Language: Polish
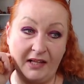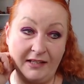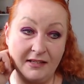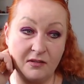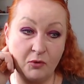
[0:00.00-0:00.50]

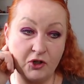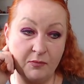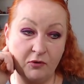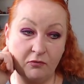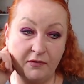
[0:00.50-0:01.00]
na co
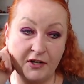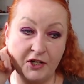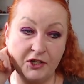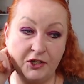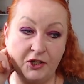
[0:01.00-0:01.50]
możemy
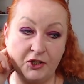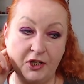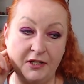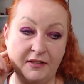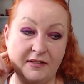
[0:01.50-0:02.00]
uważać,
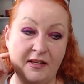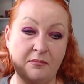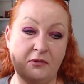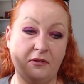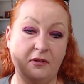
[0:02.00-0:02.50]
jeżeli
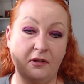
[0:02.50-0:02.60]
chcemy